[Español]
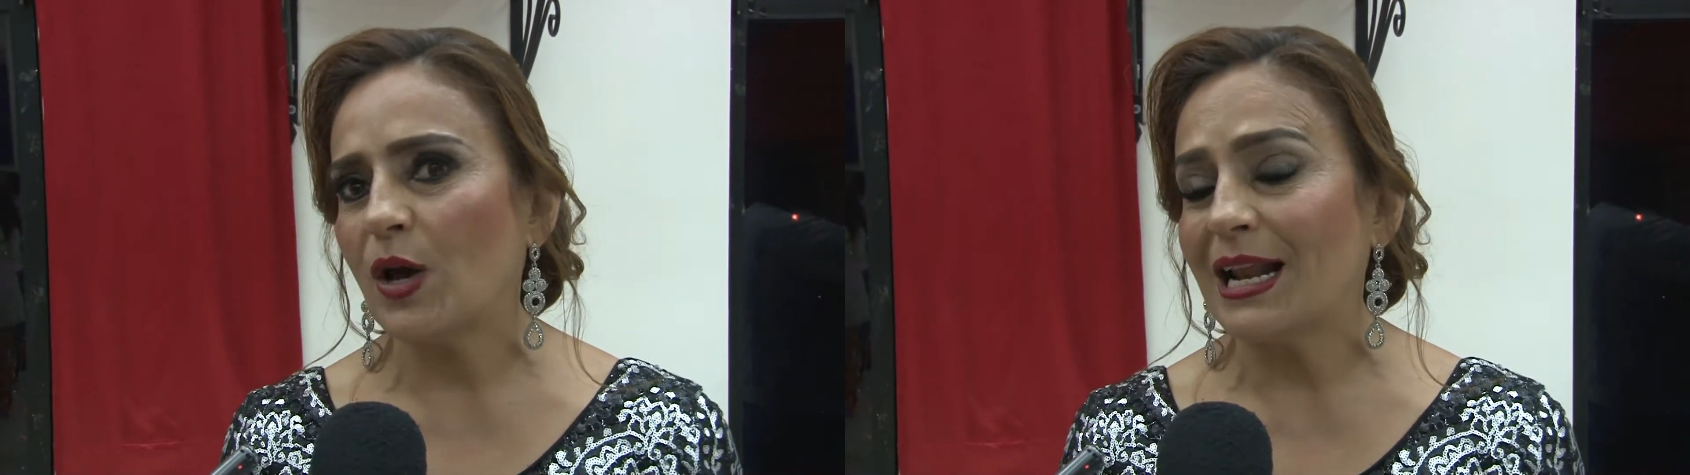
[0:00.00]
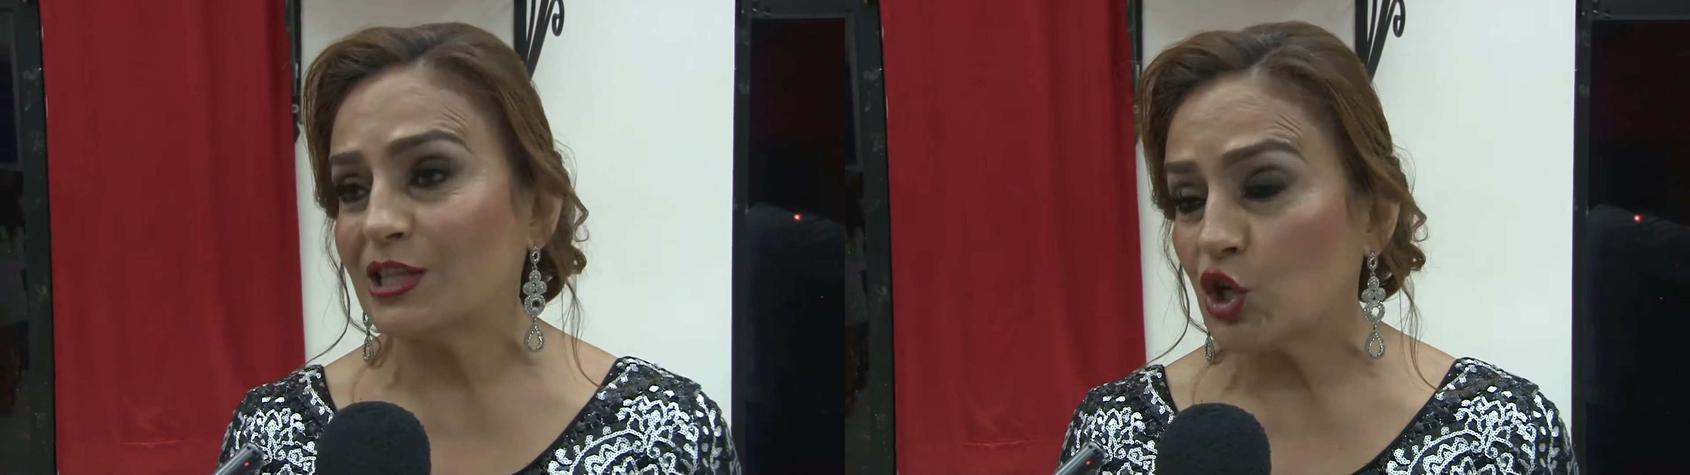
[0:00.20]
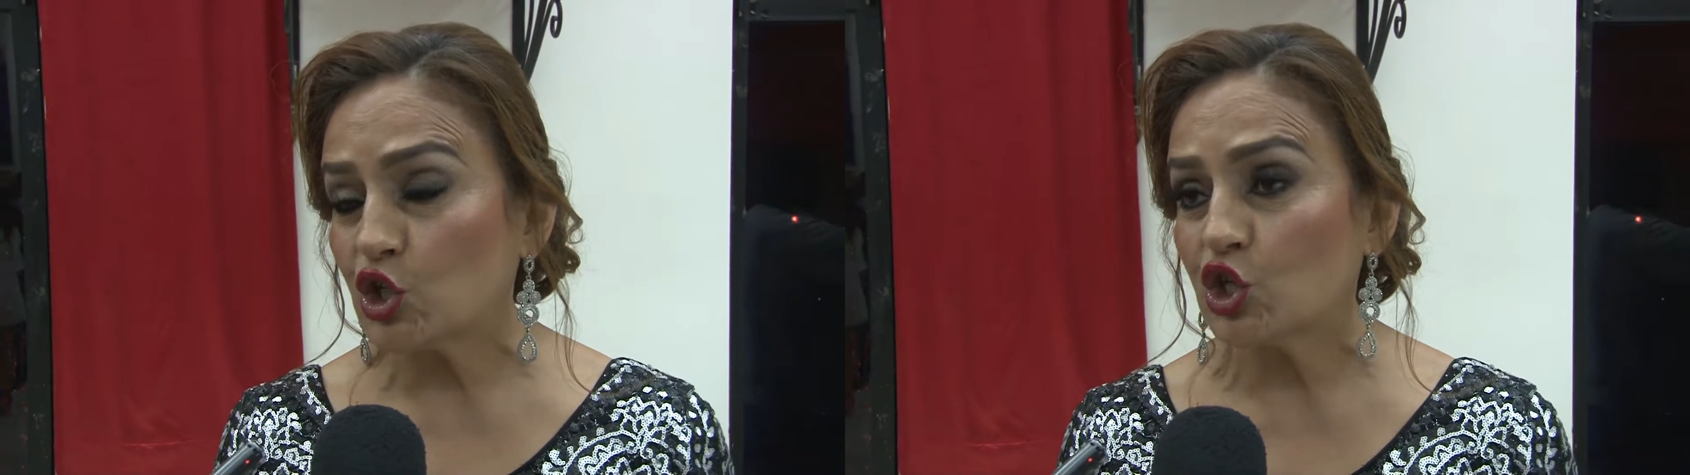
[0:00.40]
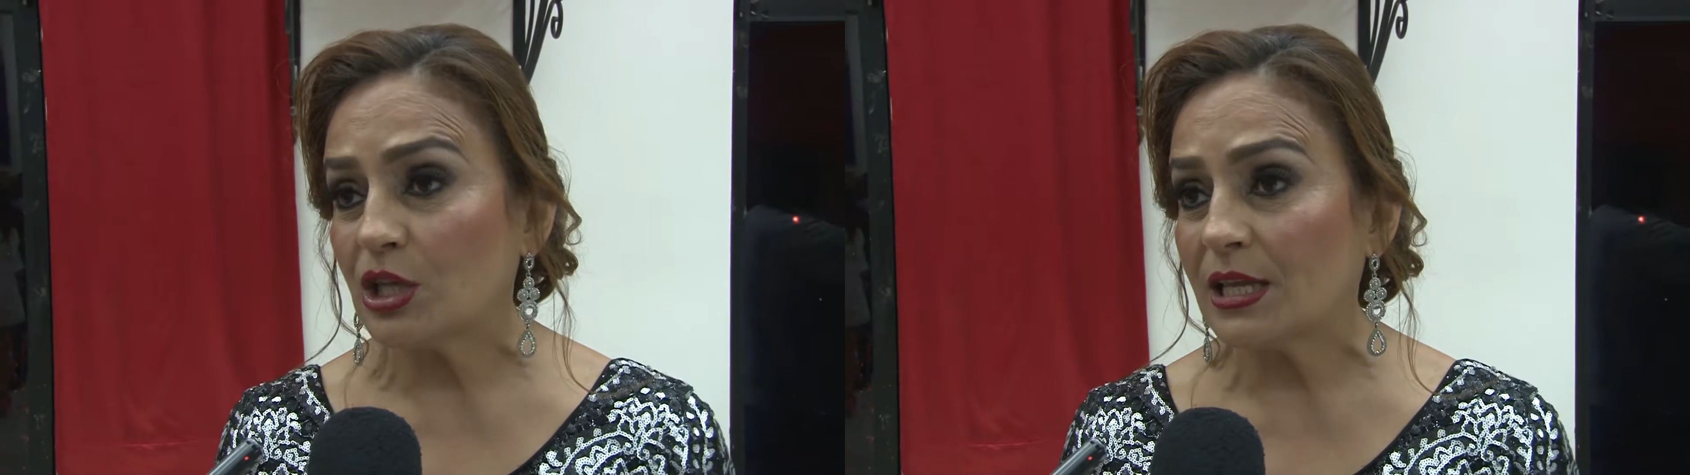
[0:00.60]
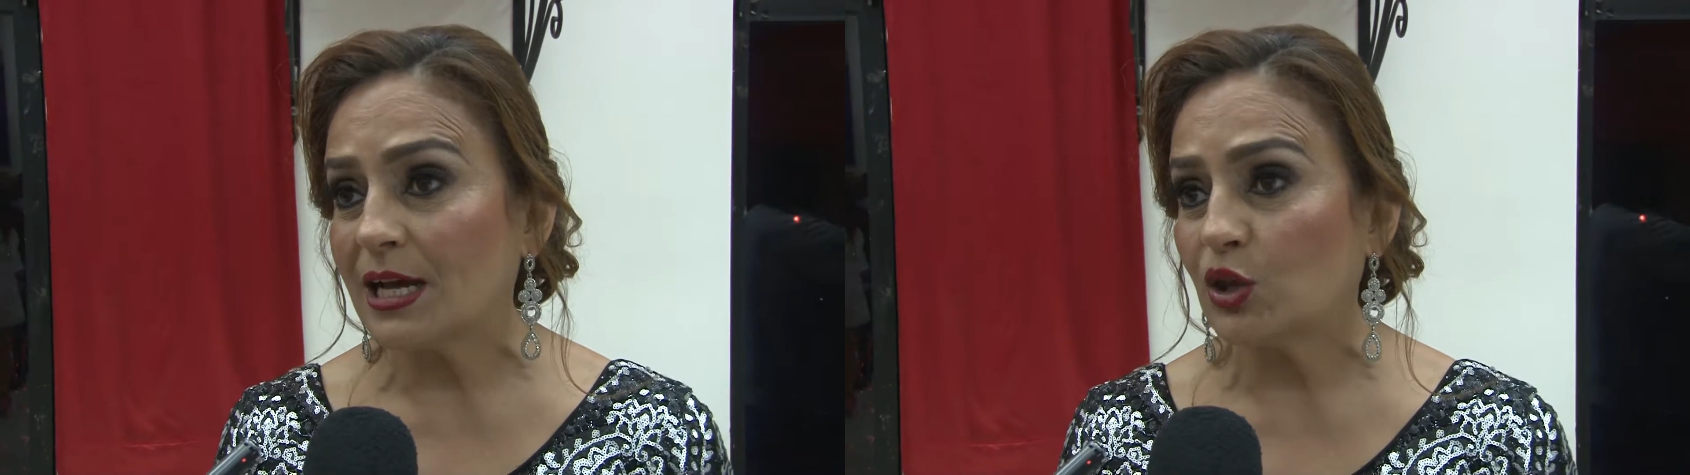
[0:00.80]
a las ocho
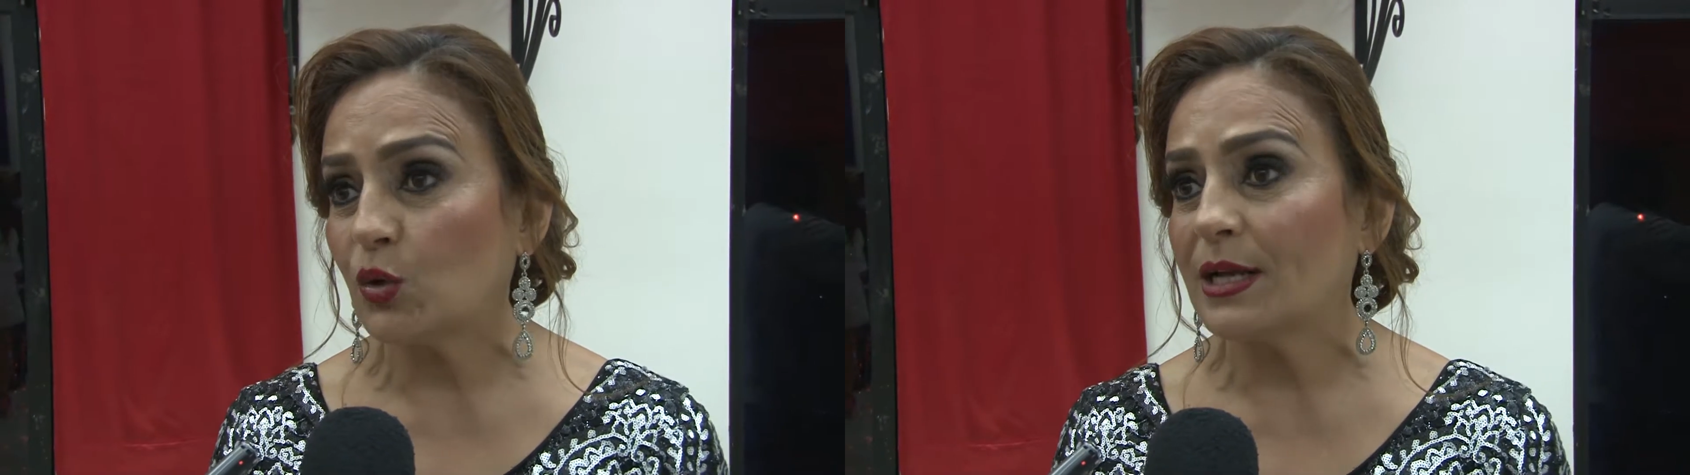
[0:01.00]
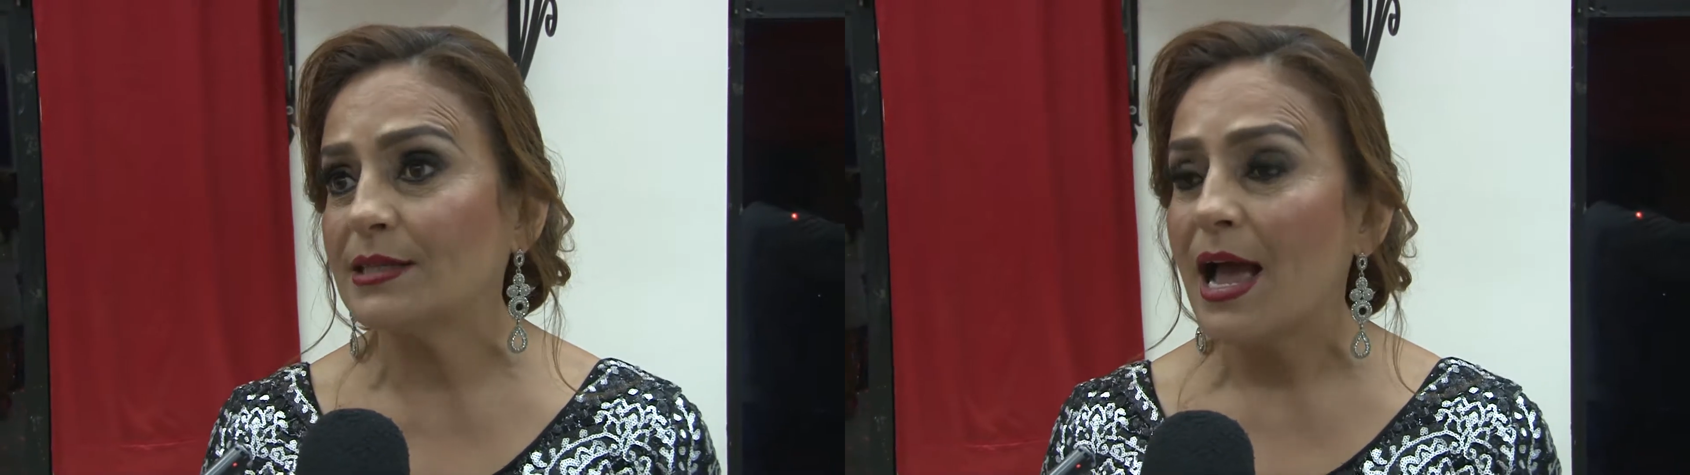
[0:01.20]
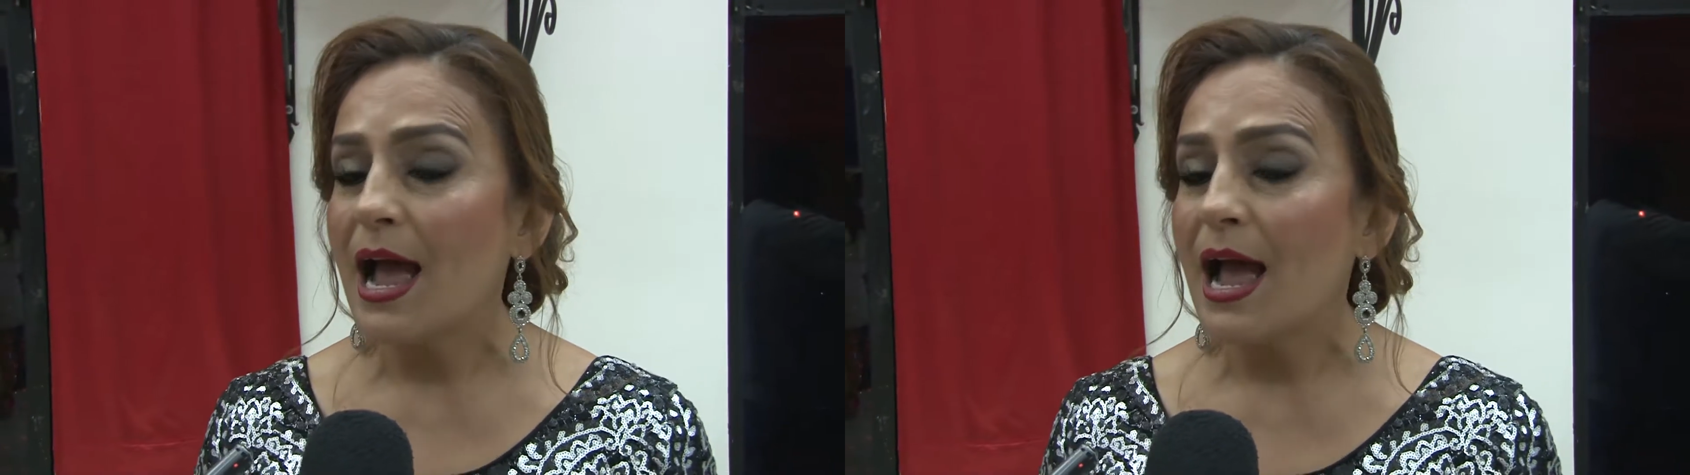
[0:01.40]
sindicaturas,